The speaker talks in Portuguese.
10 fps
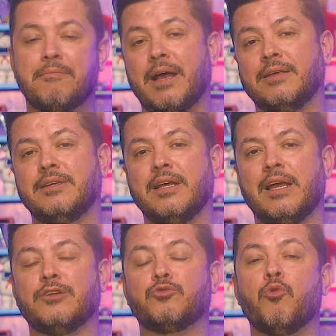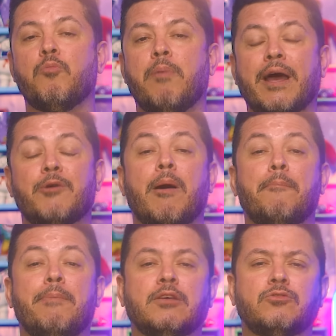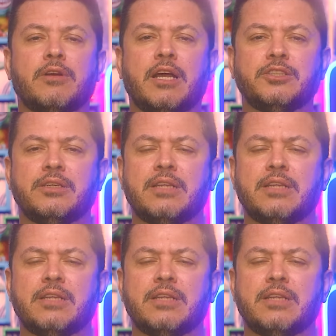Mas eles culparam a personagem